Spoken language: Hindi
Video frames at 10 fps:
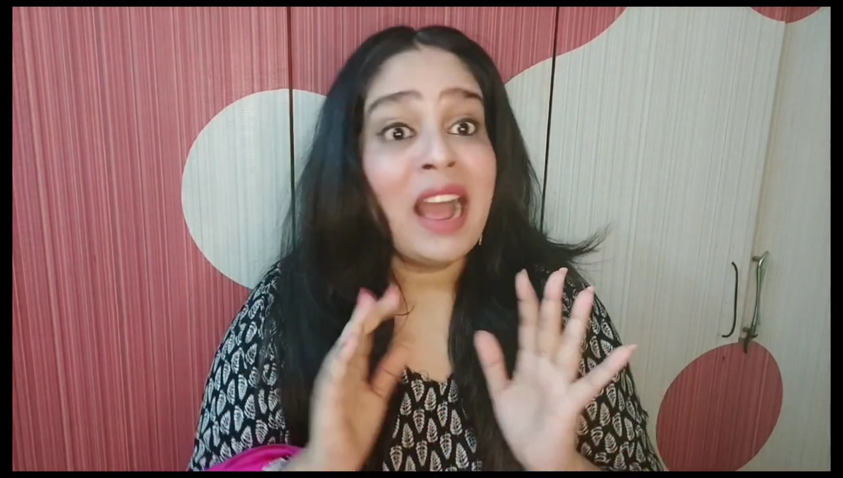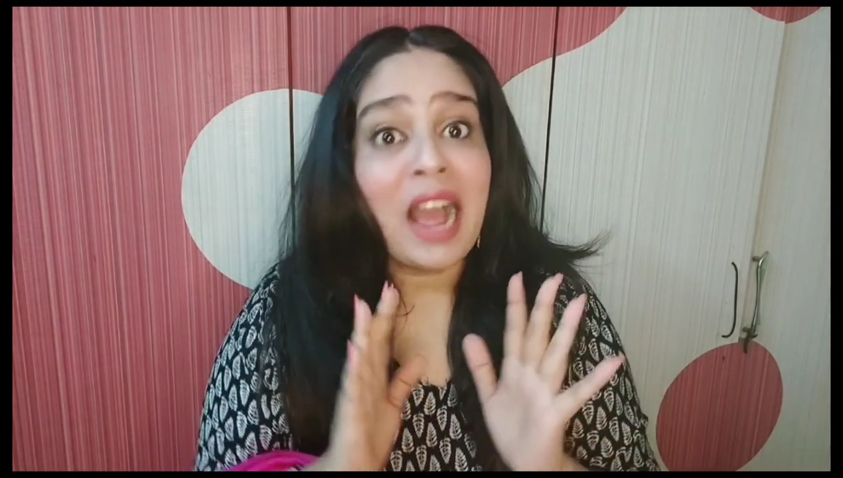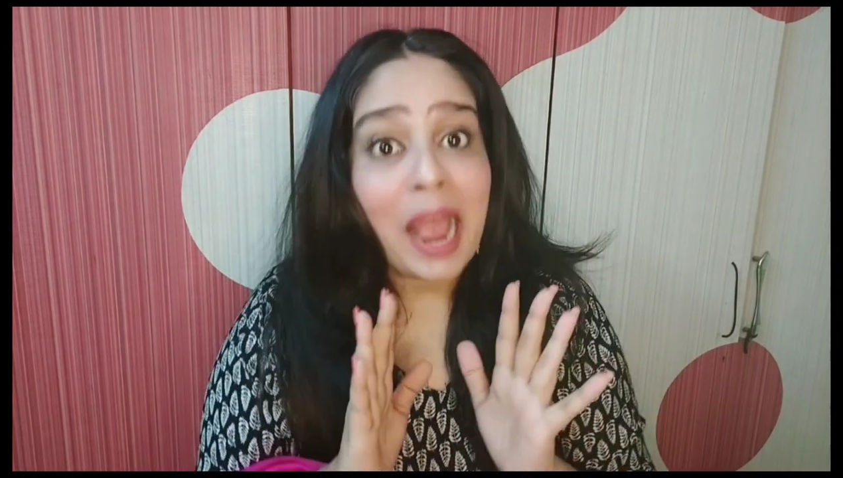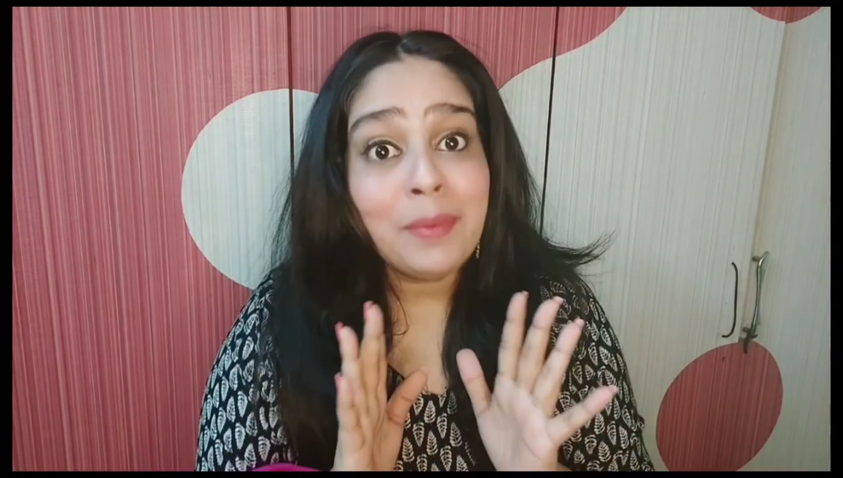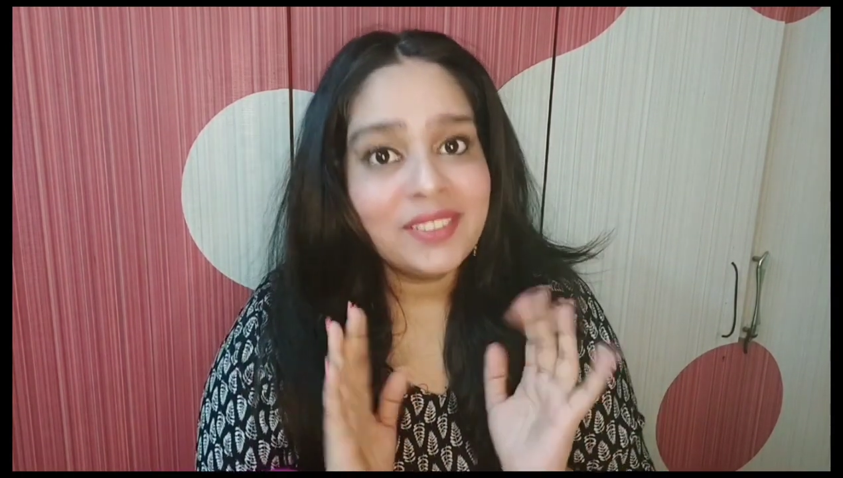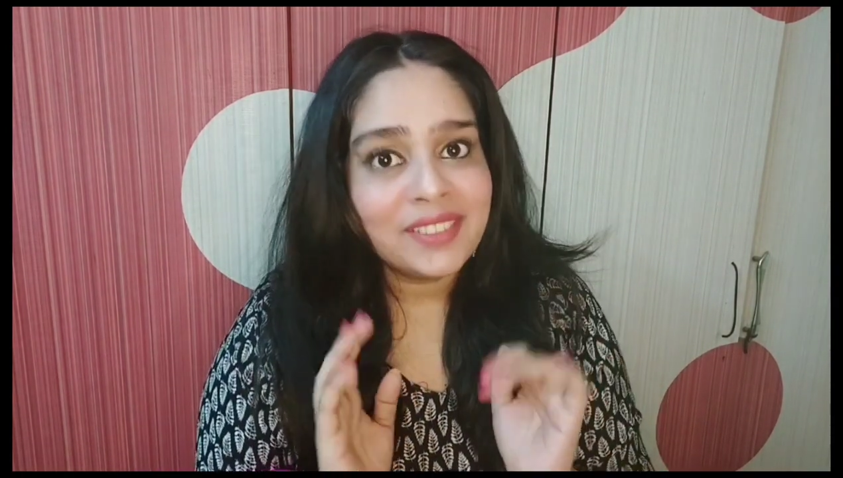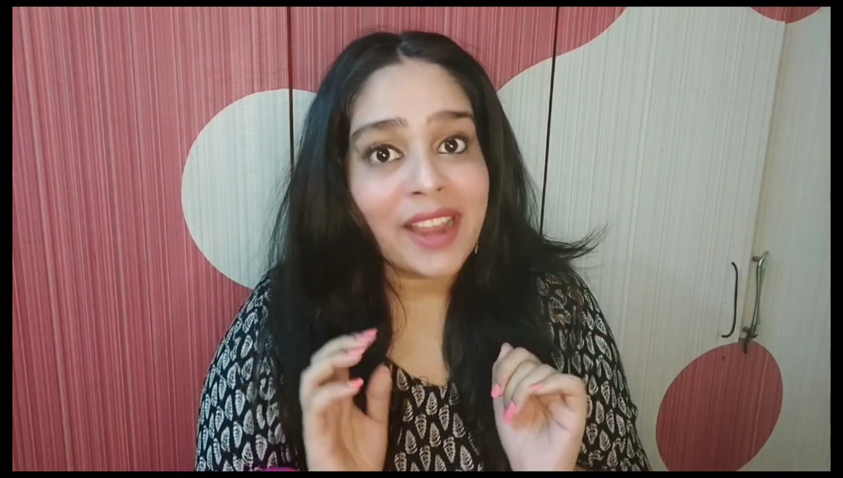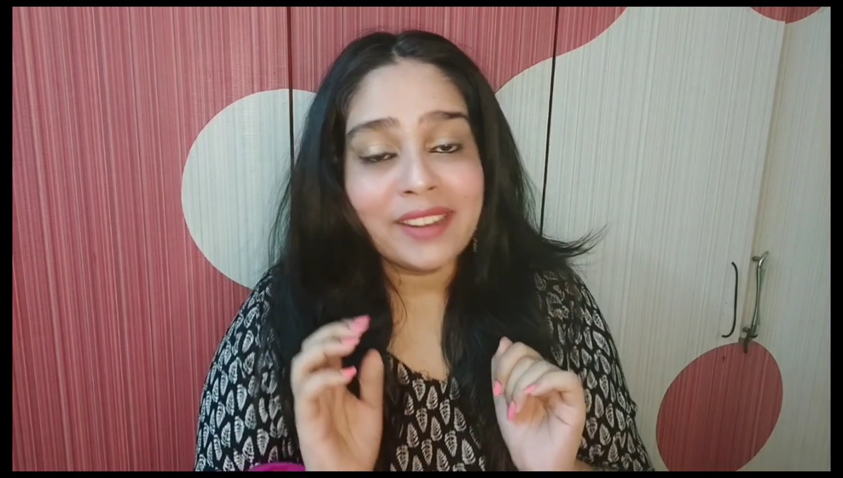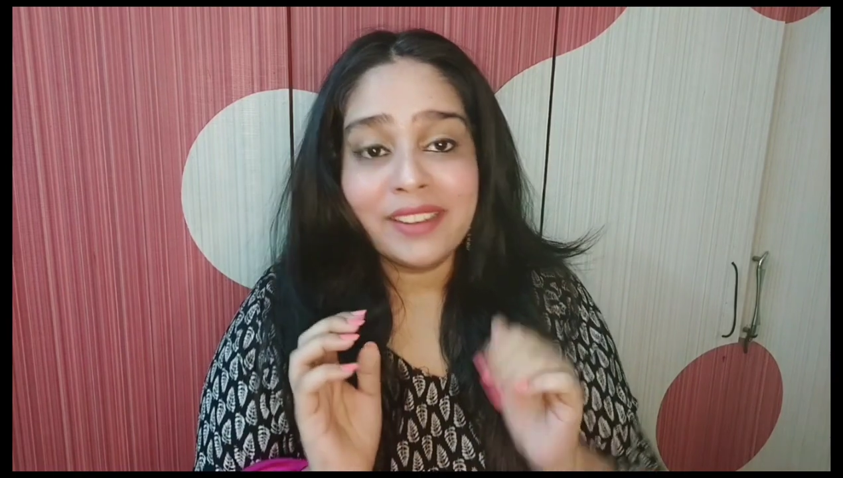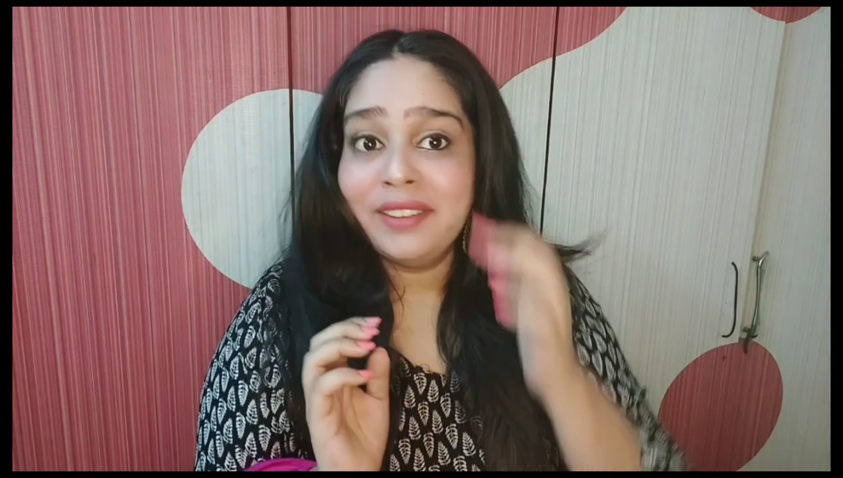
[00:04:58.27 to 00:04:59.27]
आई एम
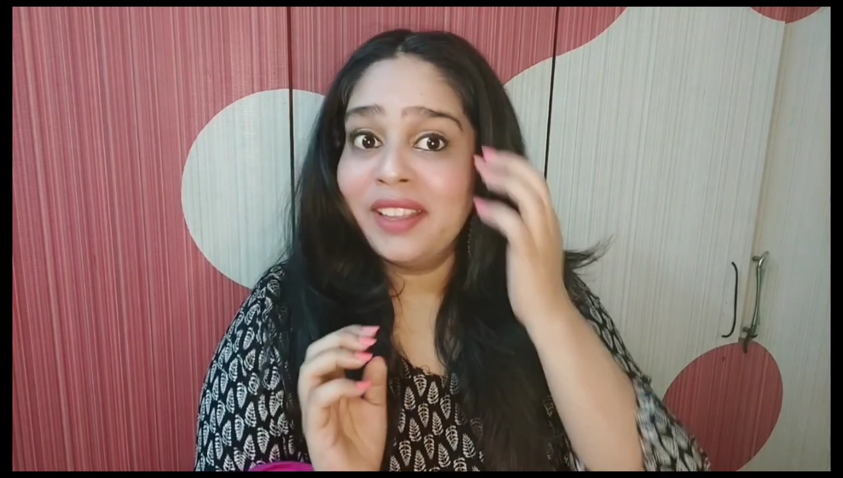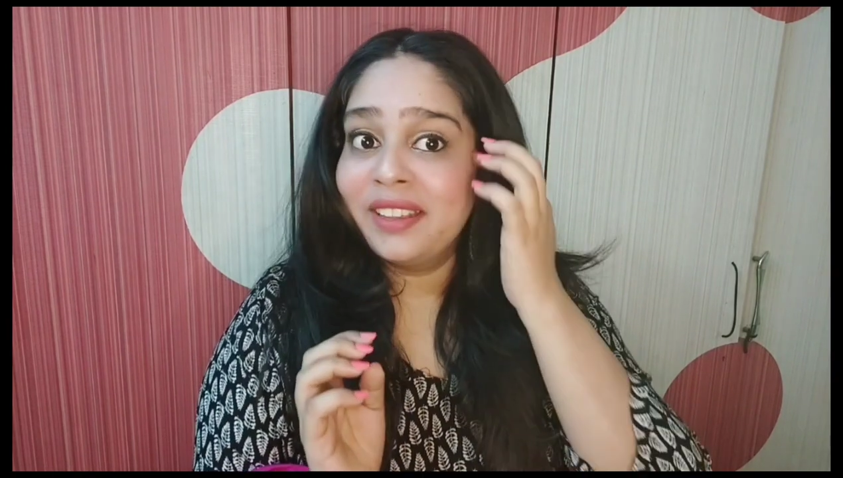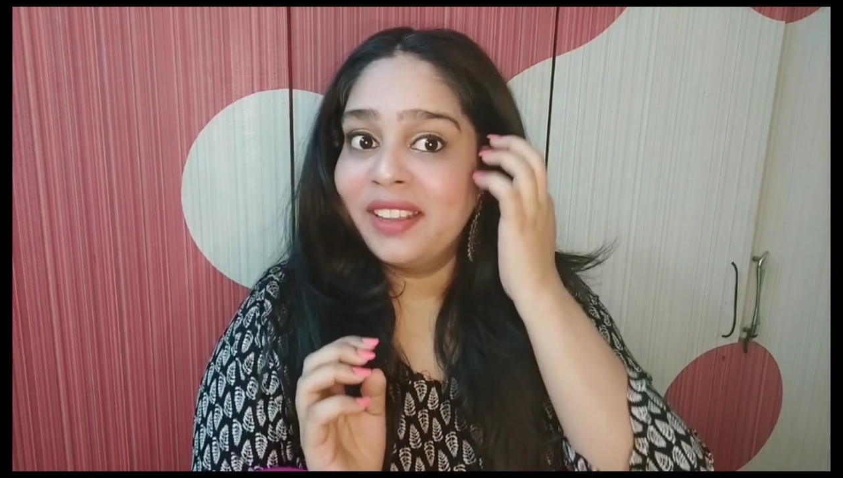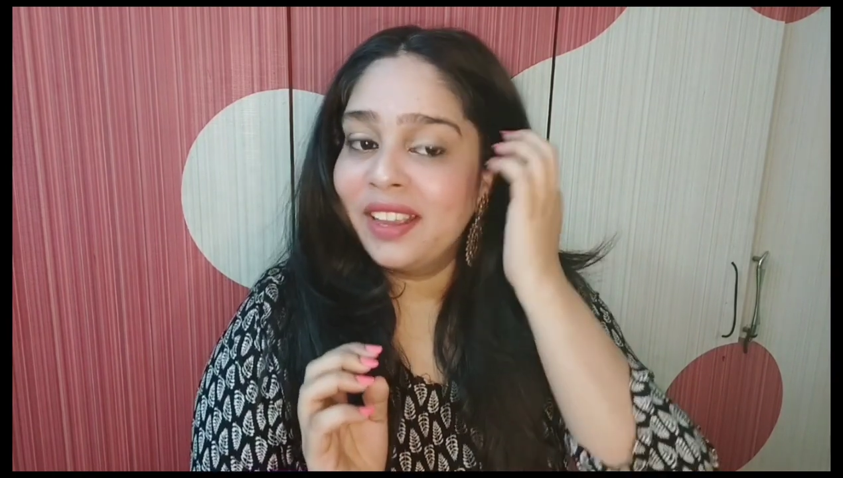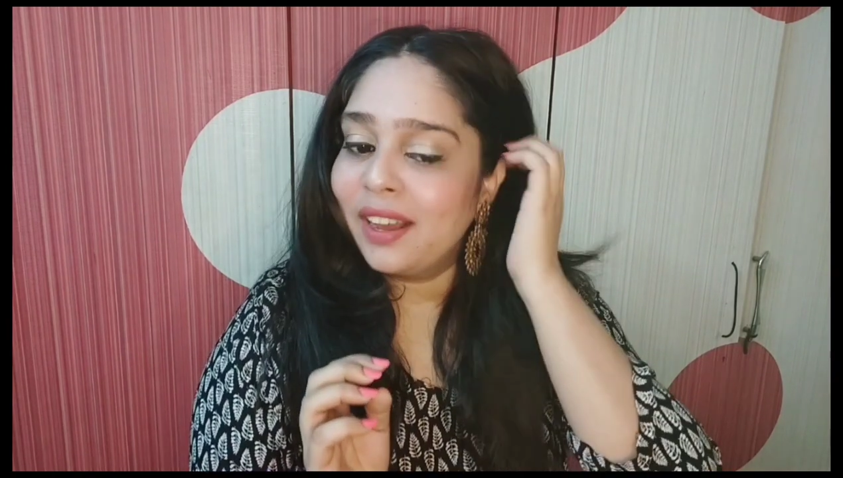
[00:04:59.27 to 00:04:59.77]
एक्साइटेड देखिए